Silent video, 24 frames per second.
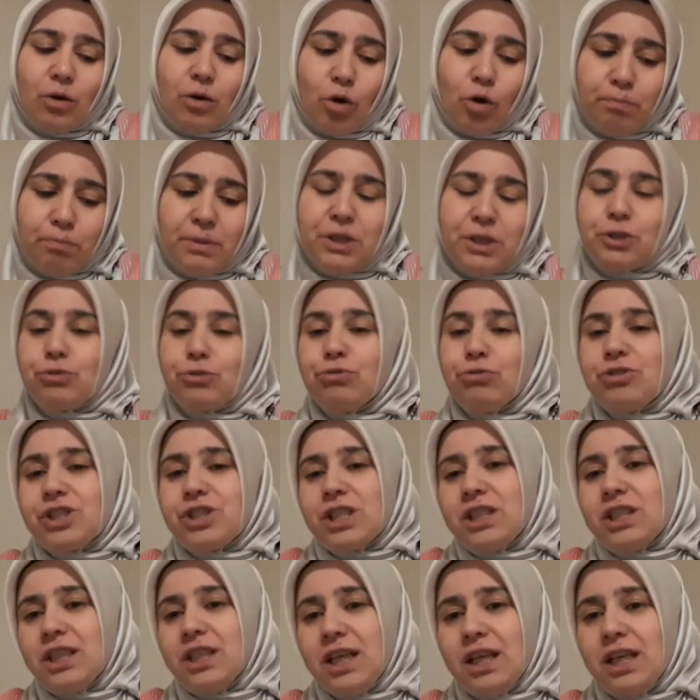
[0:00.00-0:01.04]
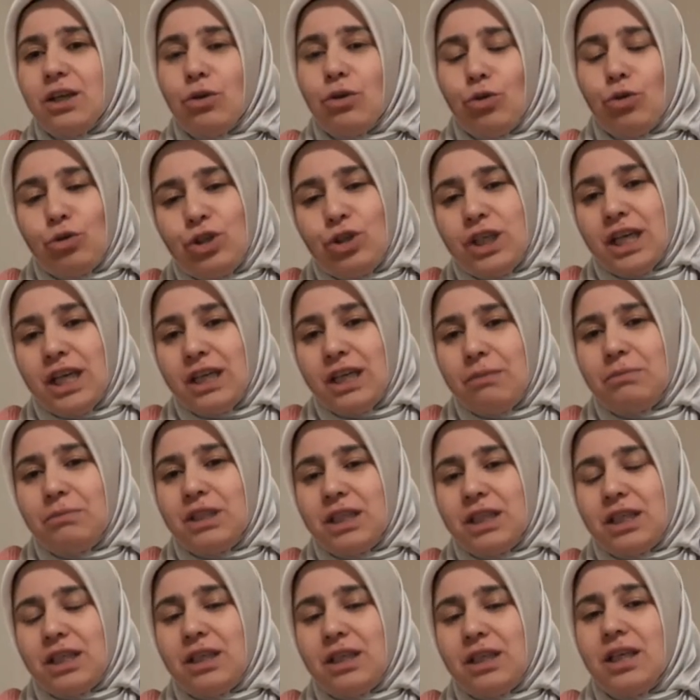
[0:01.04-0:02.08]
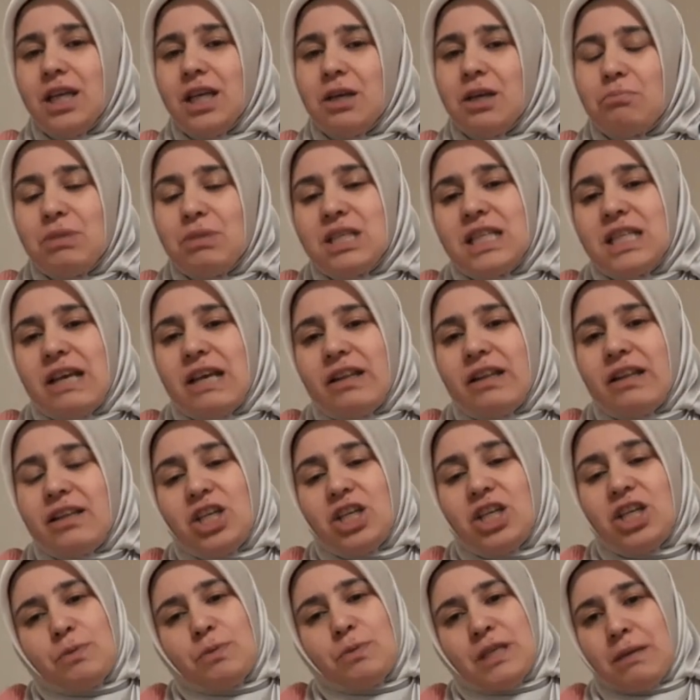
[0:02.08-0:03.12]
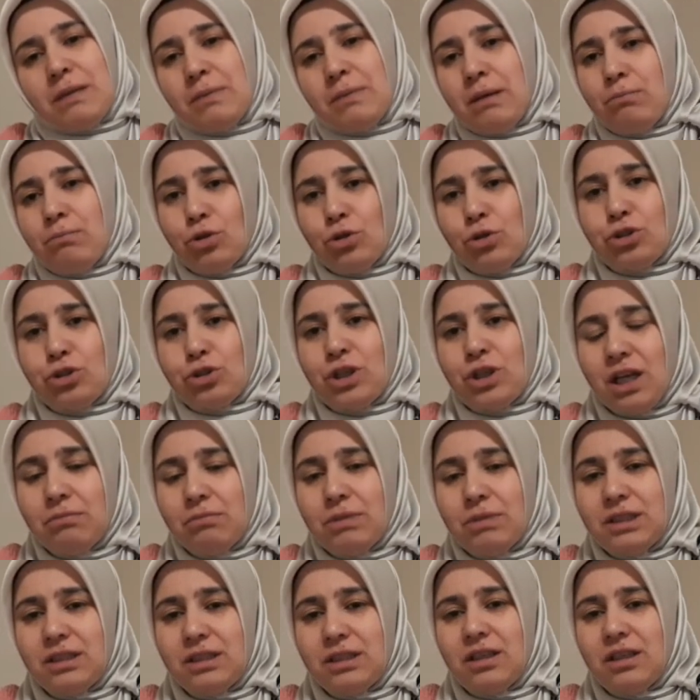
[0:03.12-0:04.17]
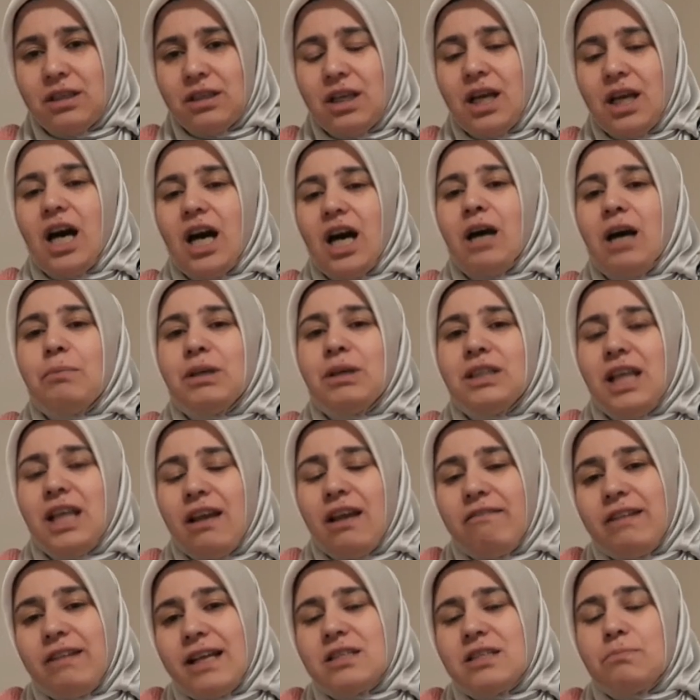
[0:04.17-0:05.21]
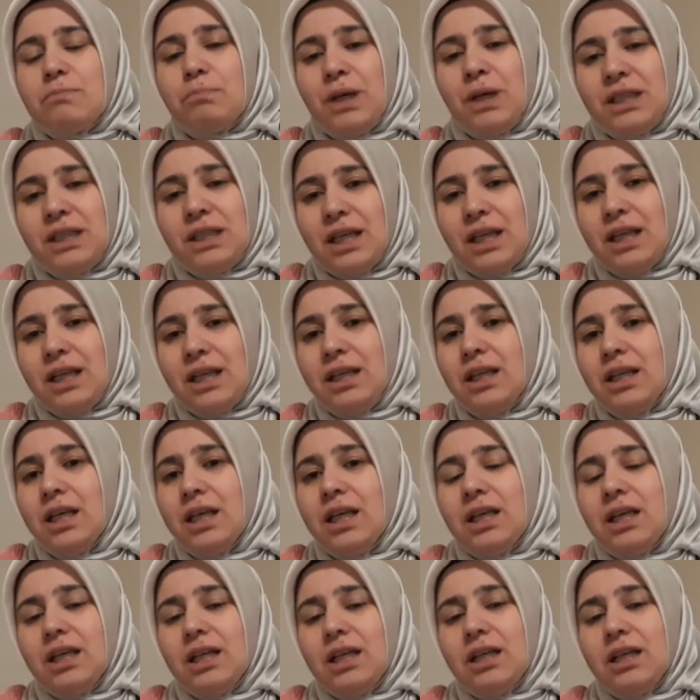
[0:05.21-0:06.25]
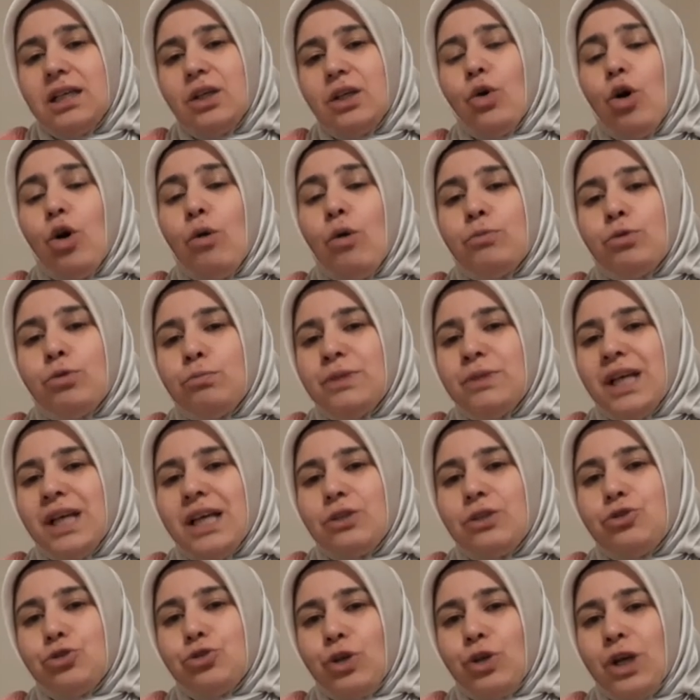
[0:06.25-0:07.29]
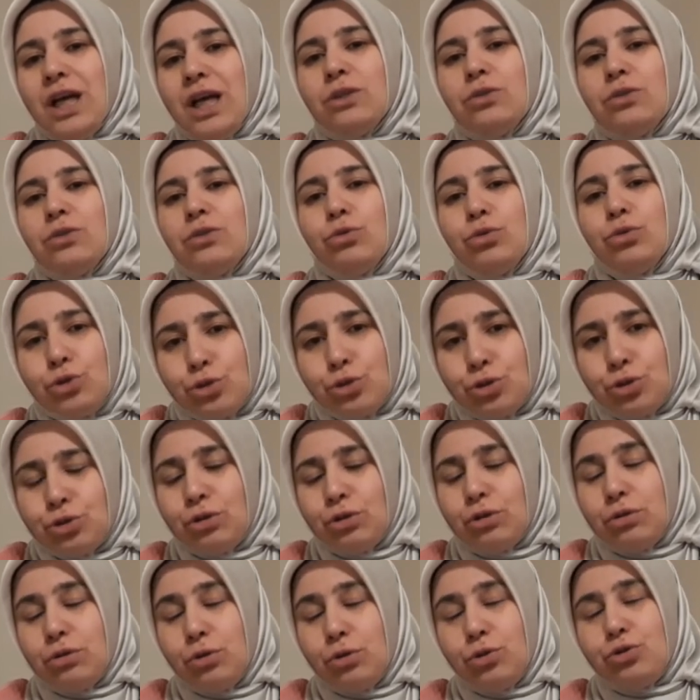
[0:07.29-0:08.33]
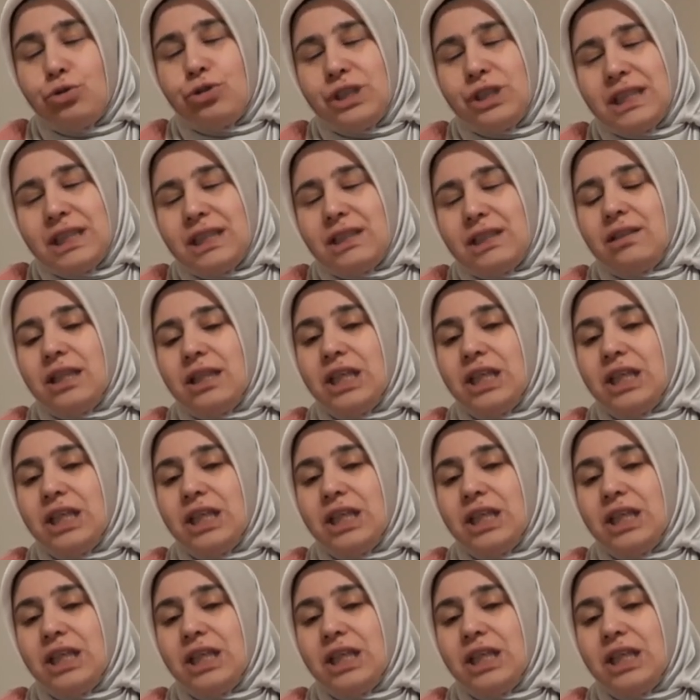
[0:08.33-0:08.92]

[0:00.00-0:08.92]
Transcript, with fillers: 15 gün içinde ödeyeyim ki biz devlete hiçbir zaman borçlu kalmadık ama devlet bana ee, ömrümden şu an 3 yıl 3 yıl